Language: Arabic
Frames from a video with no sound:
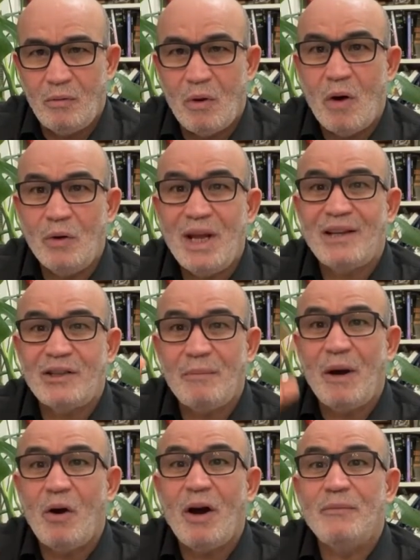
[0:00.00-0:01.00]
وهناك
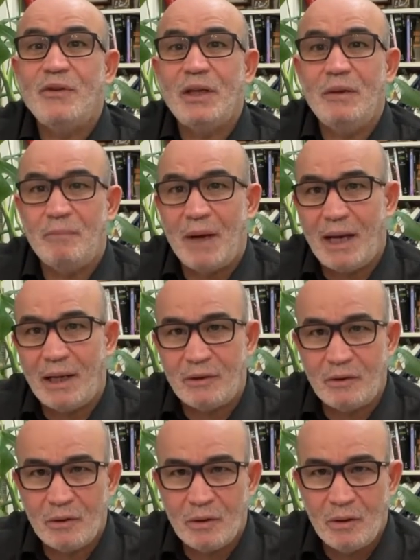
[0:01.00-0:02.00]
57
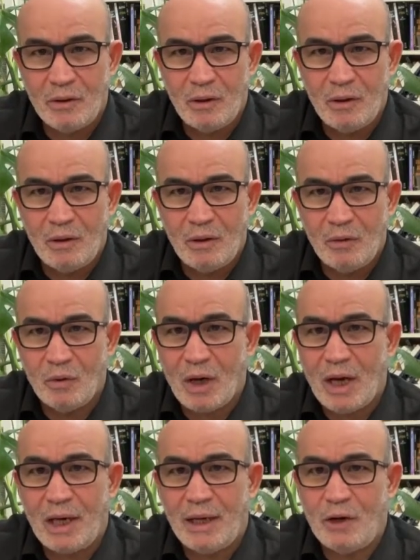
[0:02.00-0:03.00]
بلد
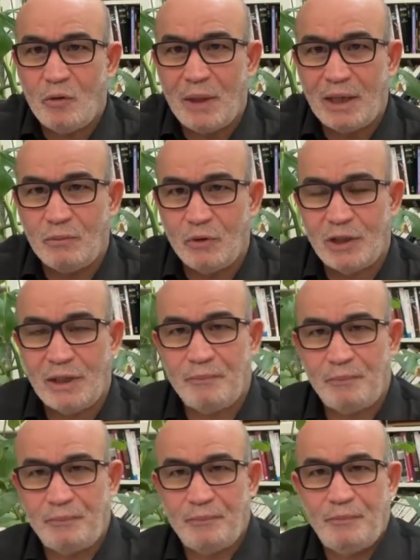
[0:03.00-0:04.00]
يقال أنه بلد
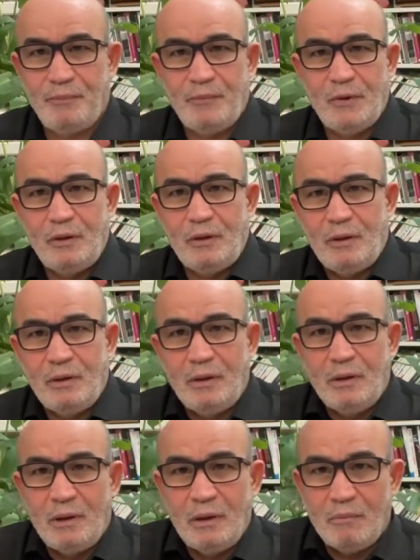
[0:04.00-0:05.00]
مسلم
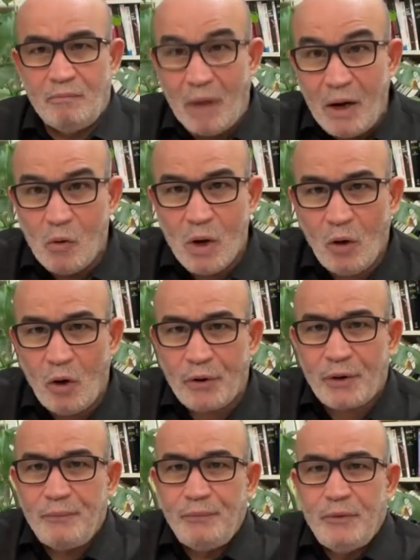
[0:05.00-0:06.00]
من هو
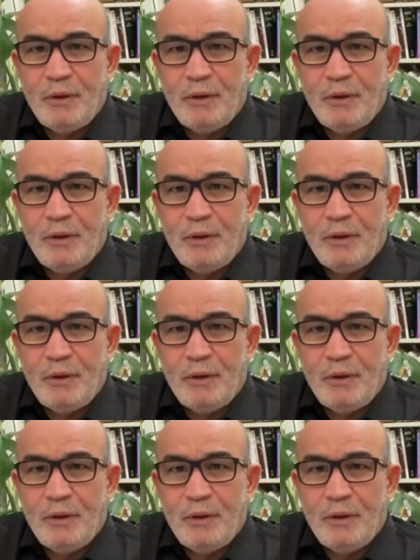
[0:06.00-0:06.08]
الحر؟